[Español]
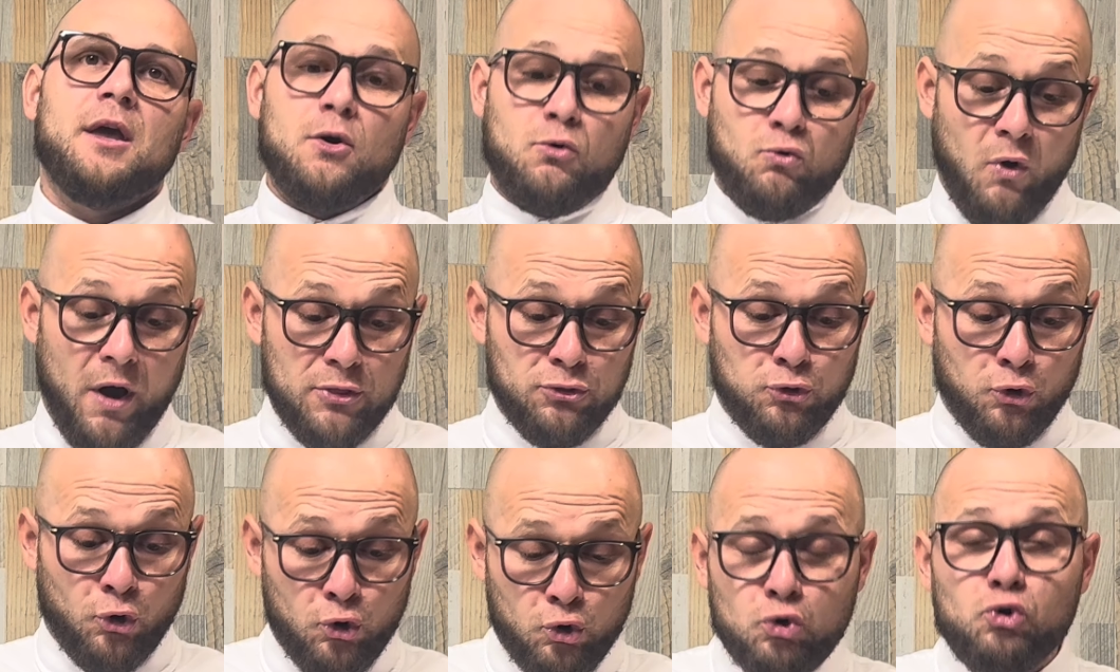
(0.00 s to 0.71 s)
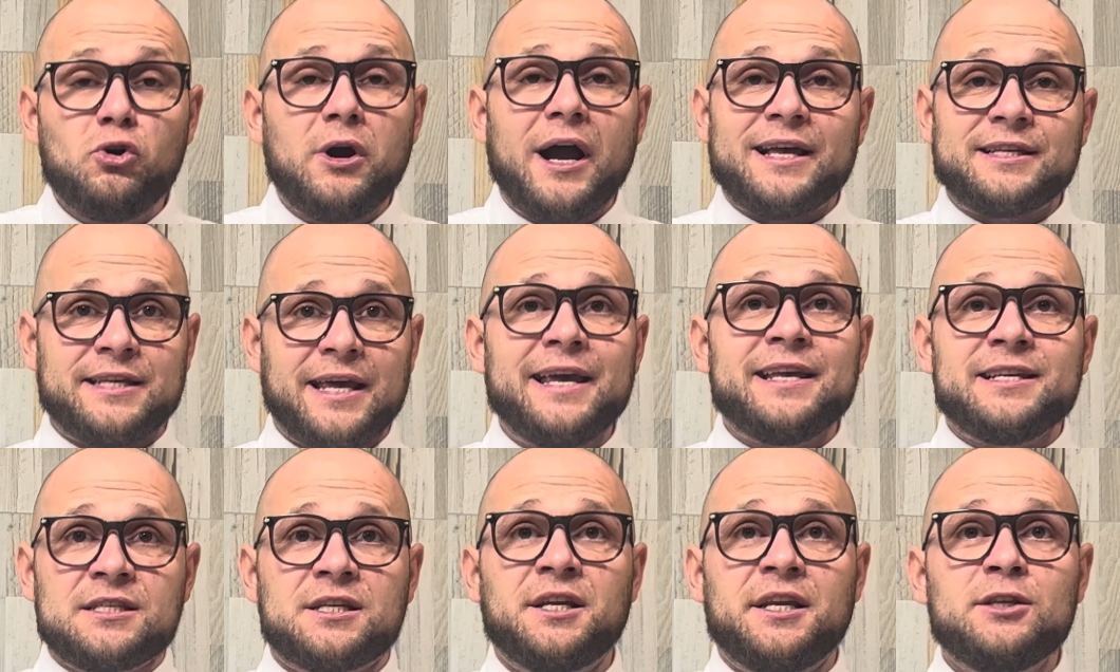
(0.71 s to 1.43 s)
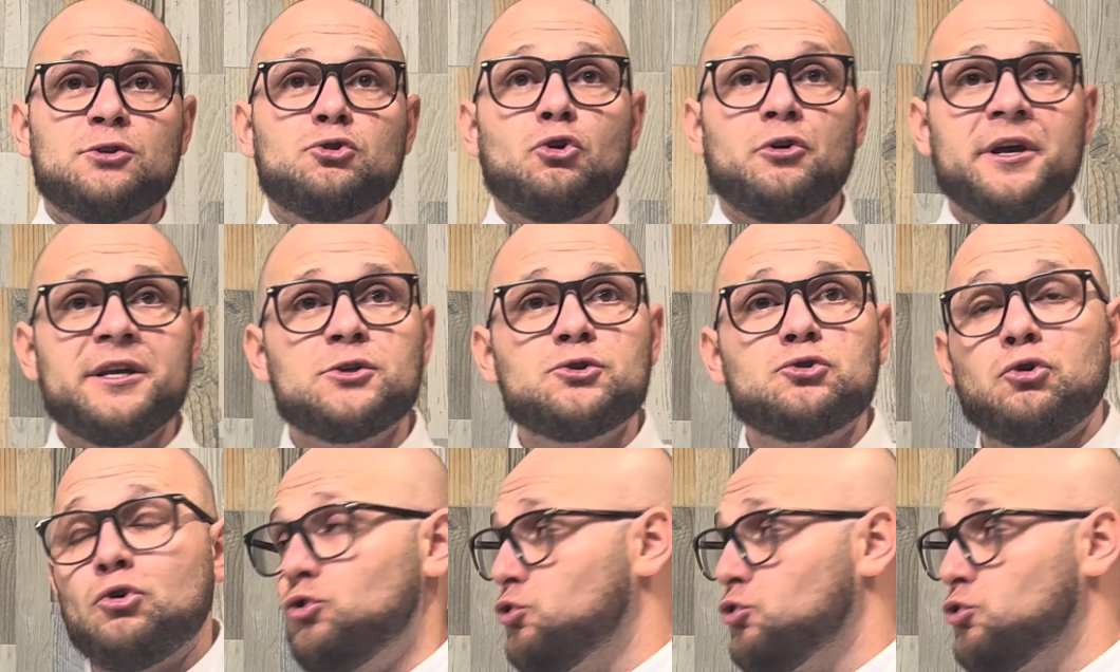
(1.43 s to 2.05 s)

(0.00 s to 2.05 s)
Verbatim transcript: Cuando Lucas ha escrito esto,